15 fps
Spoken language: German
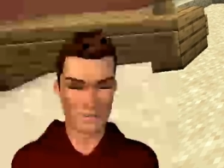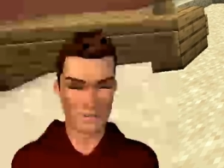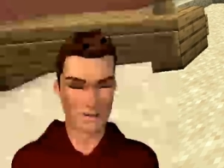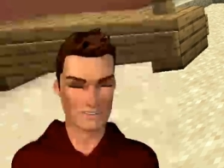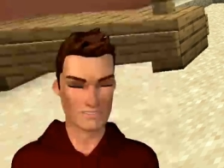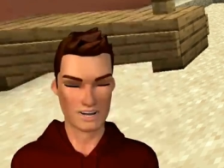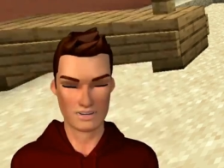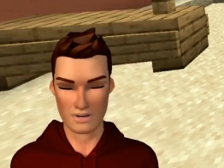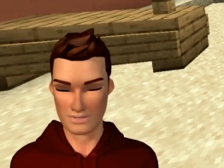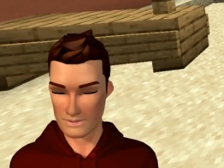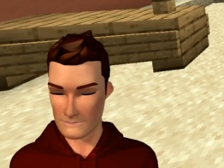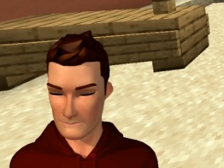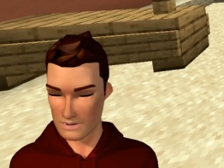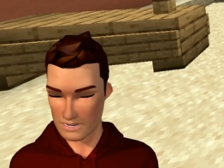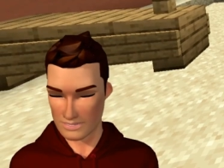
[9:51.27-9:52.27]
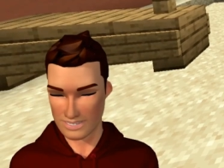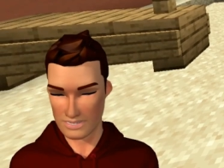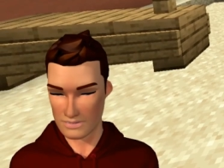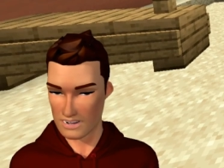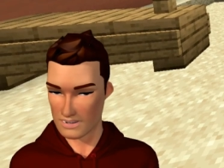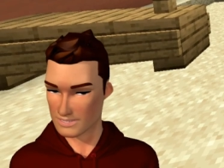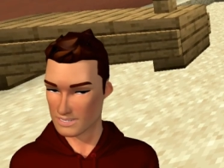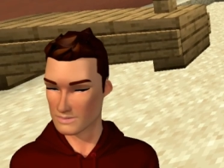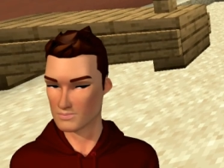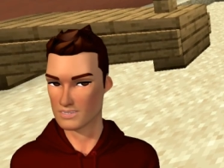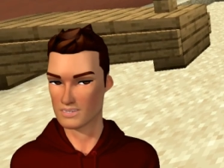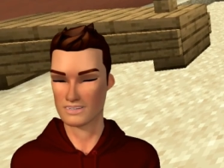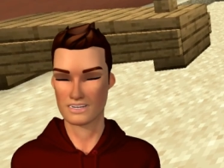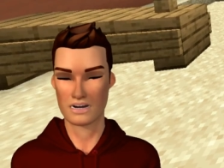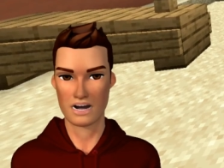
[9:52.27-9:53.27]
Rekorde gebrochen, wir haben unser Geld
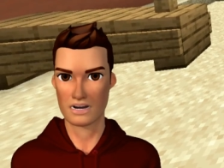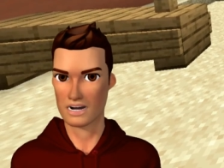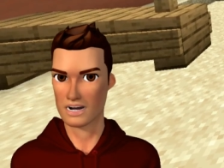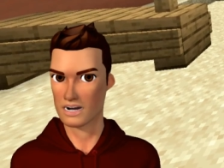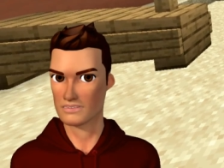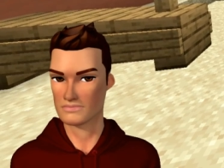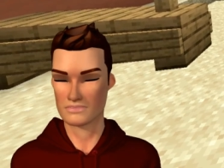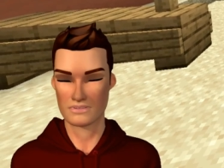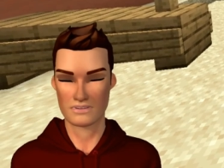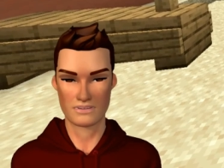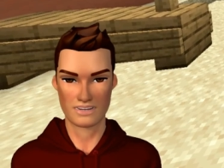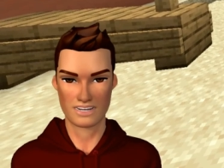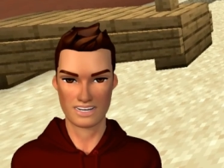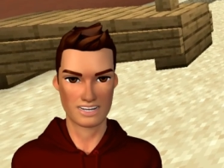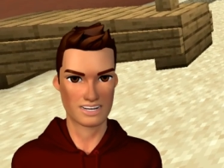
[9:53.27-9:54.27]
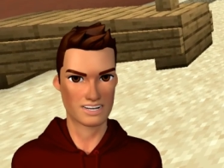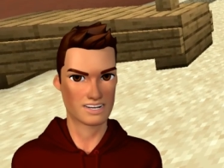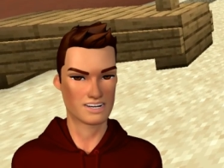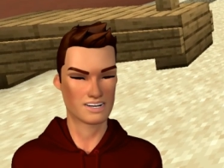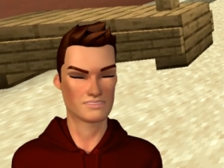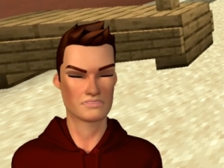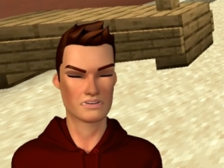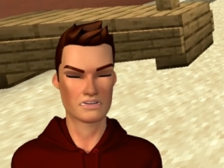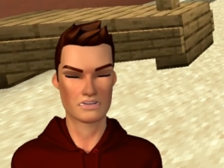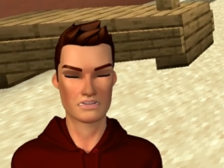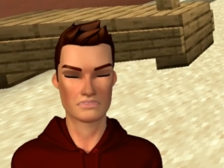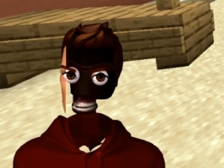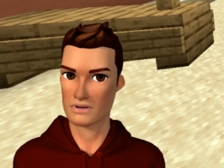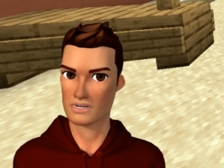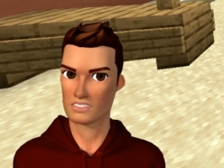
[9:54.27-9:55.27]
verfünffacht. Das ist...
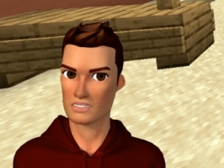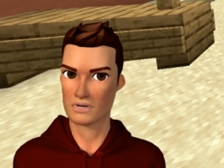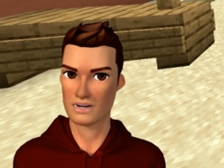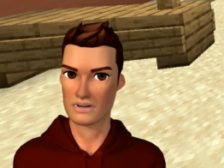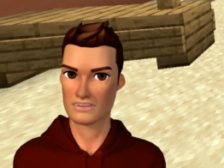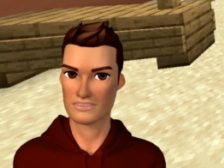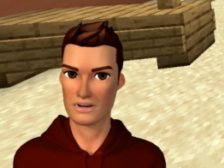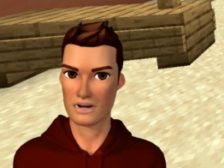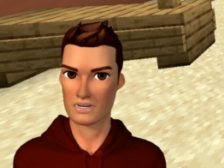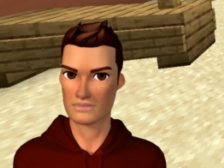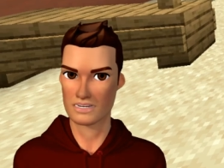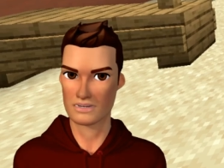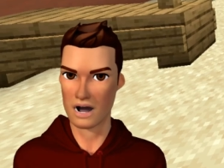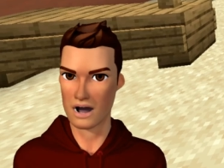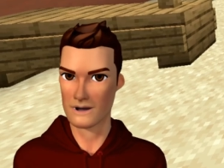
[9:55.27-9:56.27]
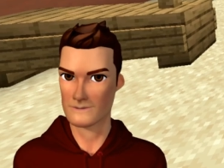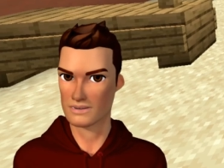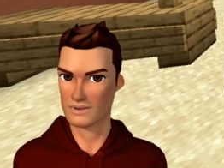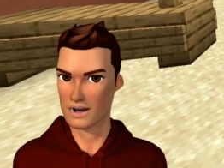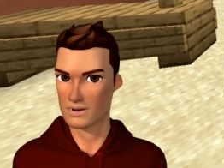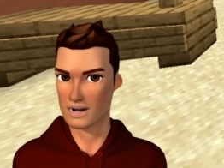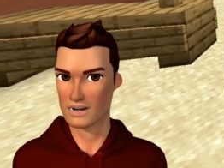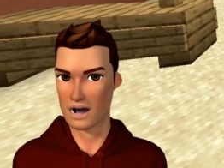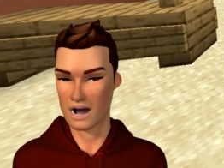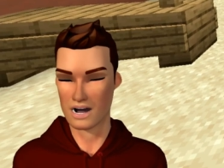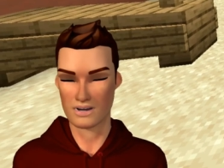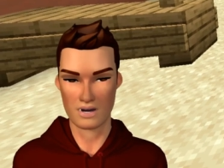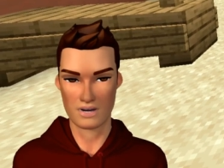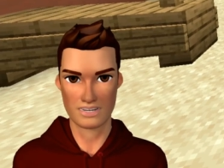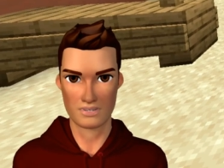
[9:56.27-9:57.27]
Boah, ich hoffe, das Video hat euch gefallen. Auch an alle
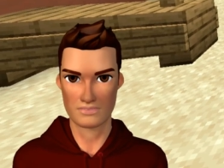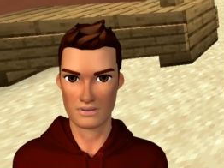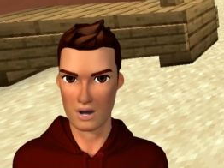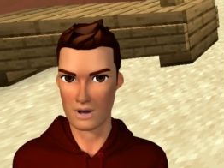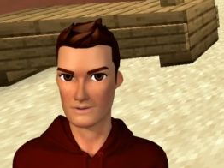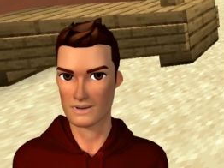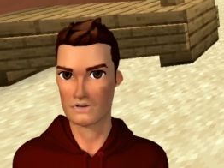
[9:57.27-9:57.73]
neuen Zuschauer, abonniert den